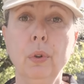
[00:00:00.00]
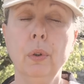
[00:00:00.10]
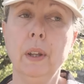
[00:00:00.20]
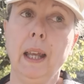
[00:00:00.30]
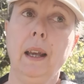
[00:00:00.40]

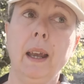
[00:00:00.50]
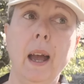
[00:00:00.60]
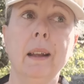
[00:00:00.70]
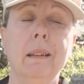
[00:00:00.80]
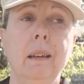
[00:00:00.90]
dans un
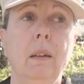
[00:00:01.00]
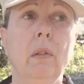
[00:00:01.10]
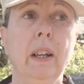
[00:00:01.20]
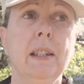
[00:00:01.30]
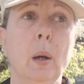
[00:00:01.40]
quartier,
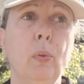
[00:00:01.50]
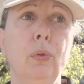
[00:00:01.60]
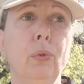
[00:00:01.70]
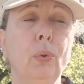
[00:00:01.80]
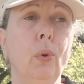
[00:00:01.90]
on va dire,
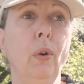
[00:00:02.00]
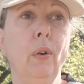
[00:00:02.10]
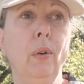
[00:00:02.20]
plutôt euh,